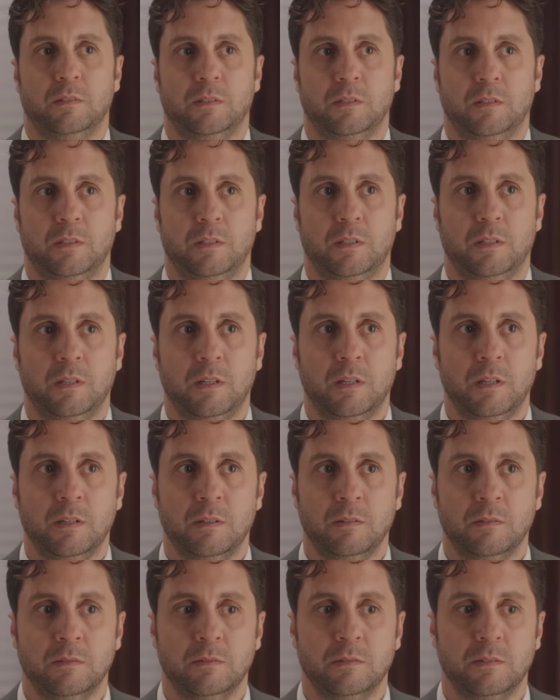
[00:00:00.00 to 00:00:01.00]

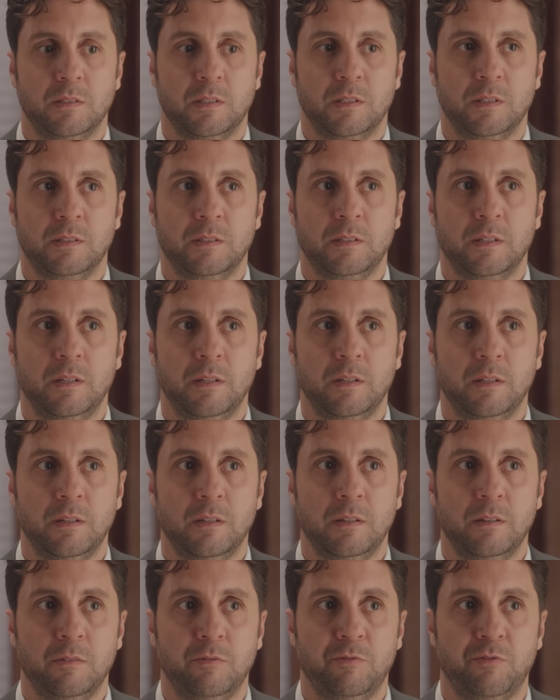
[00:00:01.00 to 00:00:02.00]
إيه ان
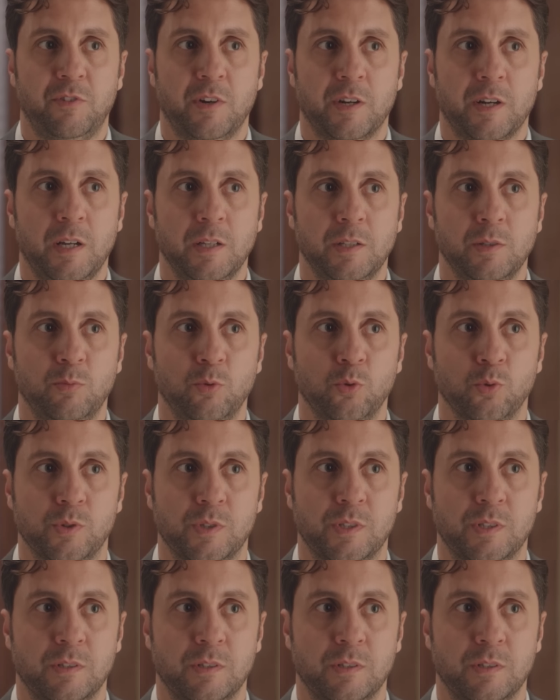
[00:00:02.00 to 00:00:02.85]
الفرح يبوظ